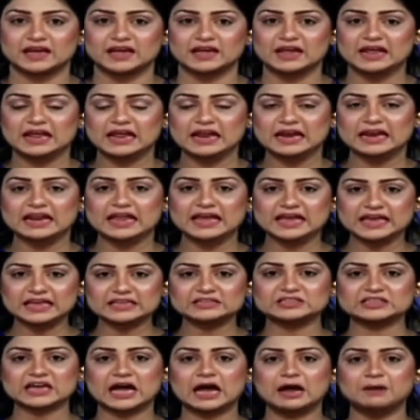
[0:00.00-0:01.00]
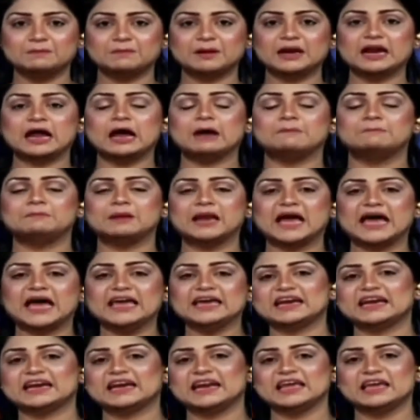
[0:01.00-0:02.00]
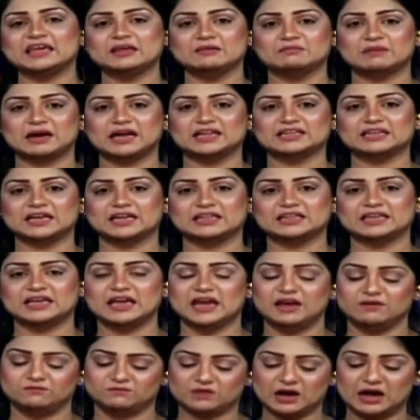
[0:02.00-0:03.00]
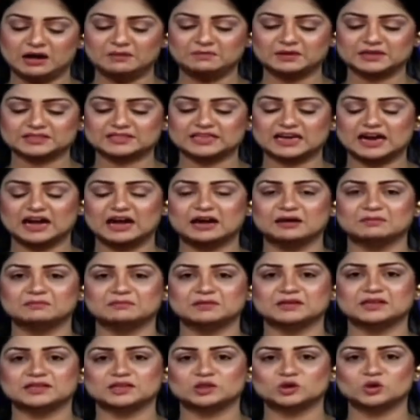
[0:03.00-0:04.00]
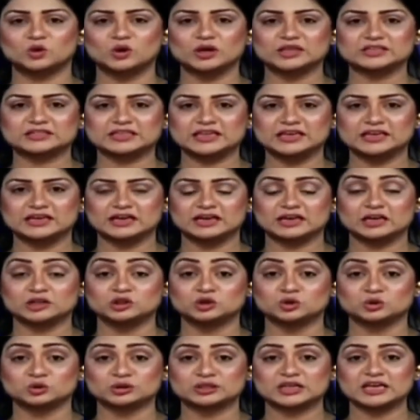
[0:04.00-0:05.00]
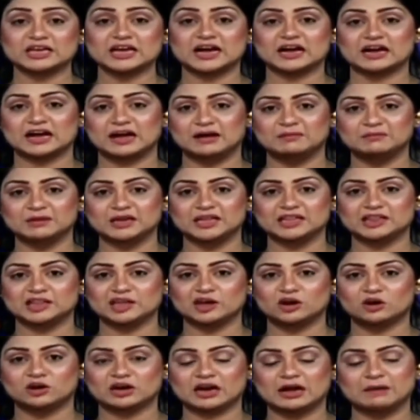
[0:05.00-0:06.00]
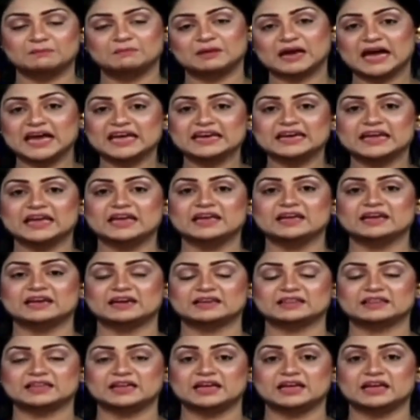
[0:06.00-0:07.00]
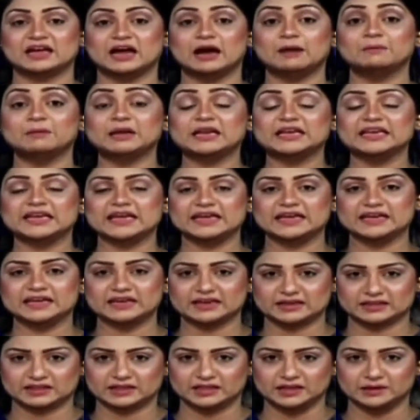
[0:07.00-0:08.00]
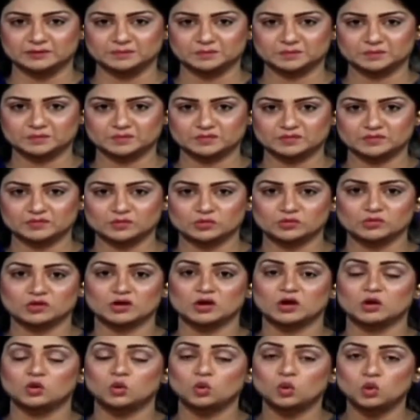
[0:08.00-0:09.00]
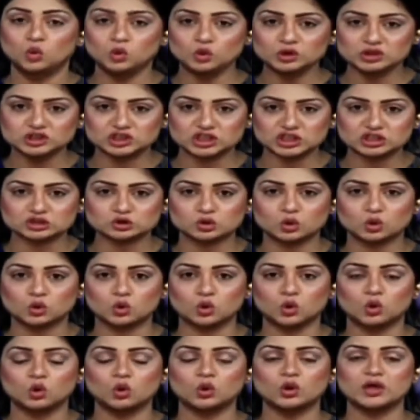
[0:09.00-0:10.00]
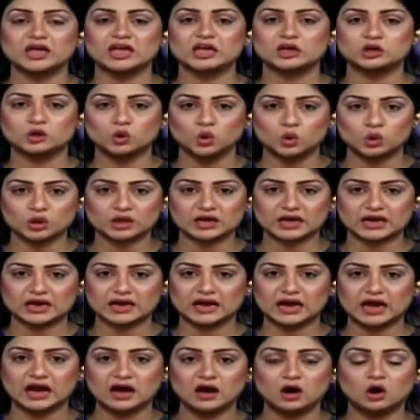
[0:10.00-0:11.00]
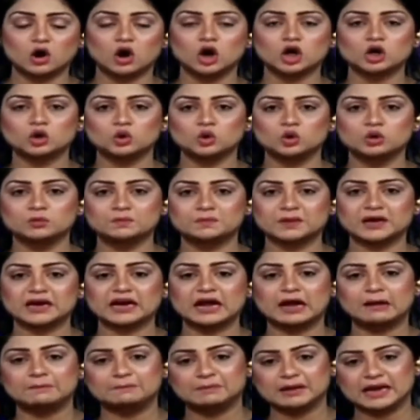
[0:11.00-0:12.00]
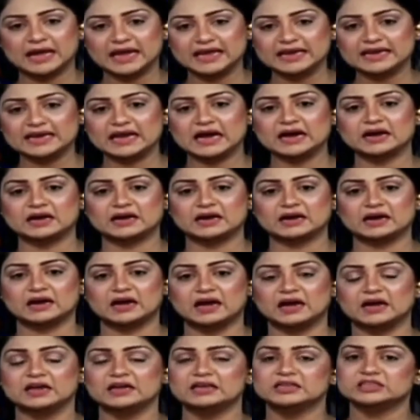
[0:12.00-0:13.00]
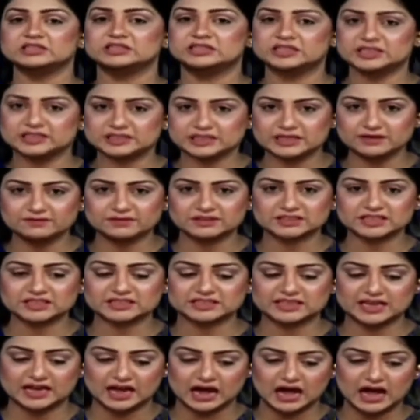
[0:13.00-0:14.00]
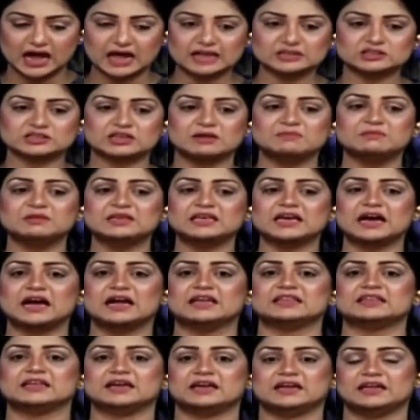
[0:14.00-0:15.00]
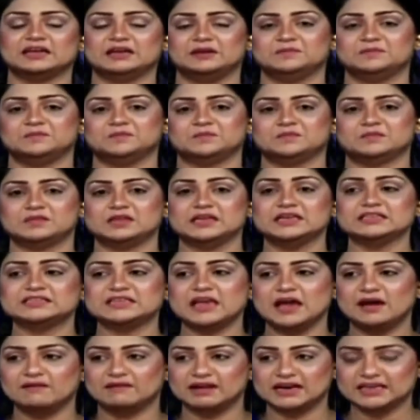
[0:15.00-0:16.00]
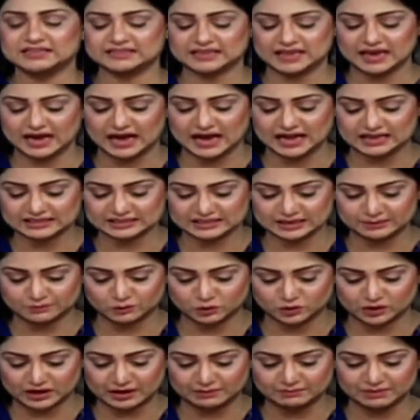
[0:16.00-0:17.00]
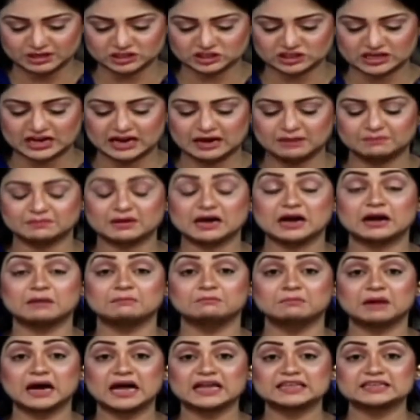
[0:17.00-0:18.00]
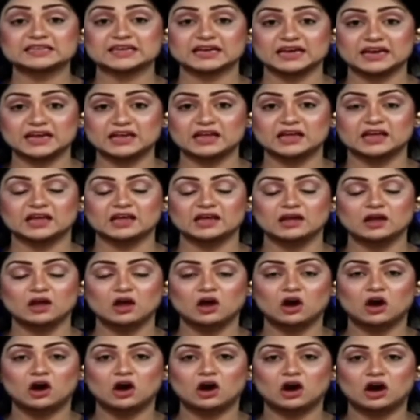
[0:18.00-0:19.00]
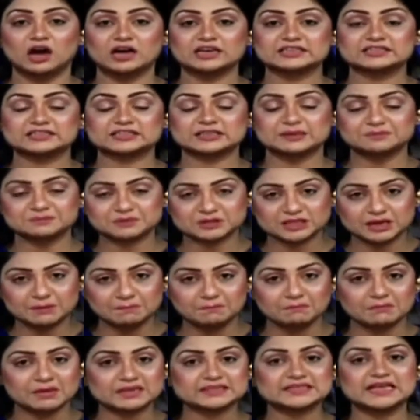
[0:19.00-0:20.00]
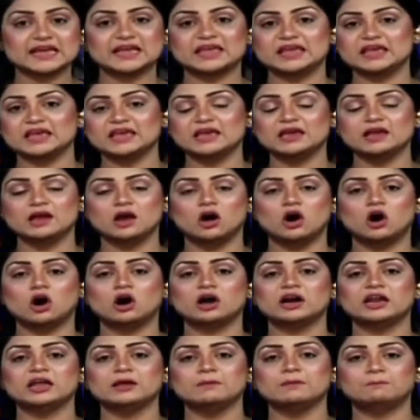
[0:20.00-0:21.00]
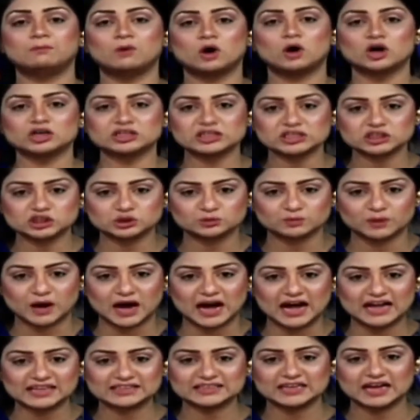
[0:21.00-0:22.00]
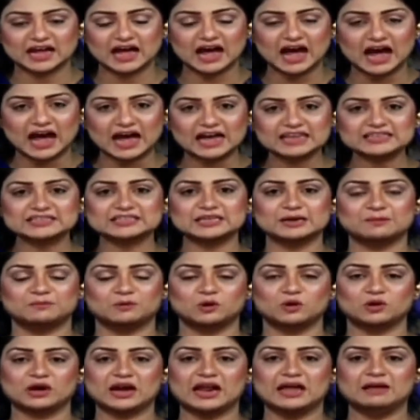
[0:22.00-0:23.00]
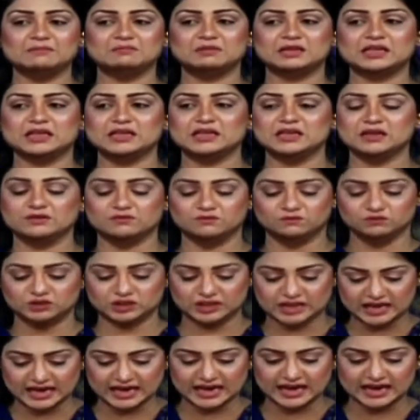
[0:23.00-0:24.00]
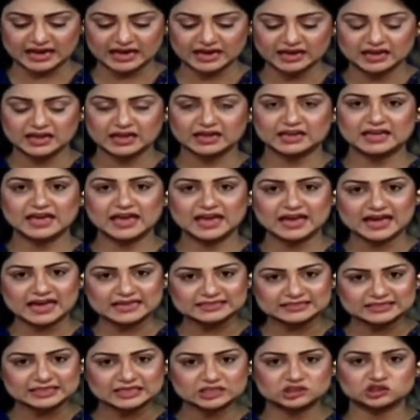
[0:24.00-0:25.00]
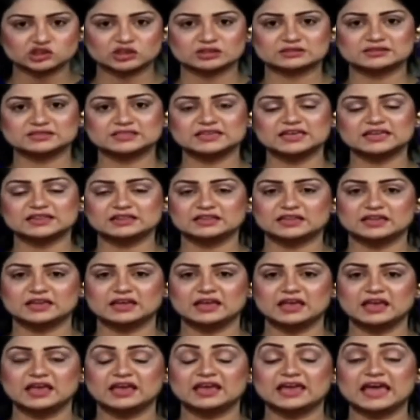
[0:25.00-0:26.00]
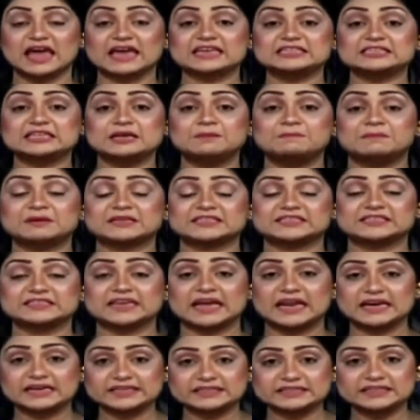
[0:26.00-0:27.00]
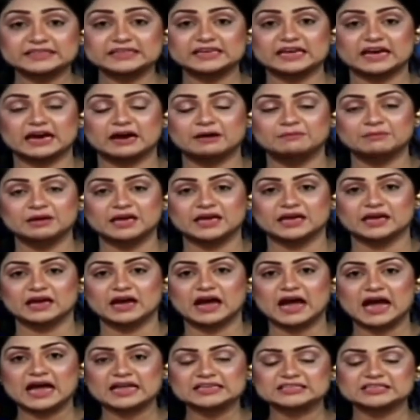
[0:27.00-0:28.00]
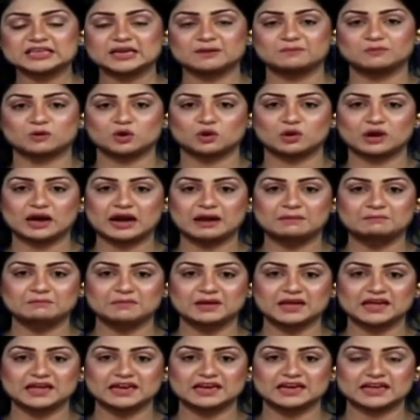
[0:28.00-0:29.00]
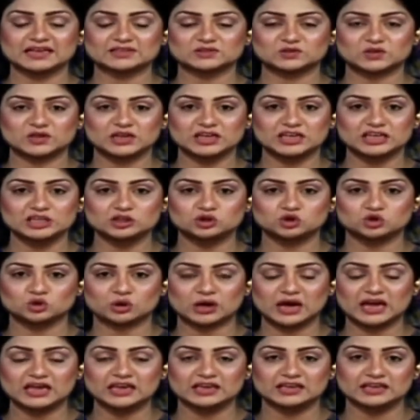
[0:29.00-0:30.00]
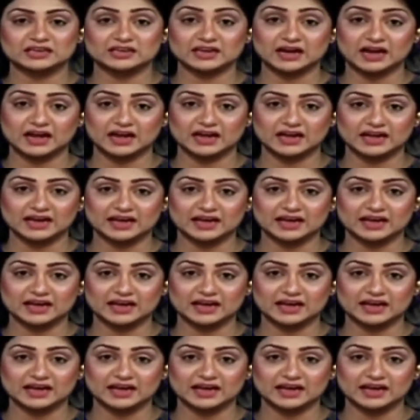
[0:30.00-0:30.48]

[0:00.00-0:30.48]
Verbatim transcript: लेकिन जहां पर अप्लाई करने की बात आती है वहां पर ज़रा हम थोड़ी सी कंजूसी का काम लेते हैं और अप्लाई नहीं करते अमल नहीं करते उन चीज़ों को इग्नोर करना और उन पर अप्लाई ना करना जिसकी वजह से आज हम यहां तक हैं इसी हवाले से आज के प्रोग्राम में जनाब हम बात करेंगे और सबसे मज़े की और इम्पॉर्टेंट बात आज के प्रोग्राम की ये है कि एक ऐसी शख्सियत एक ऐसी पर्सनैलिटी ने हमें आज के प्रोग्राम में नाजरीन ज्वाइन किया है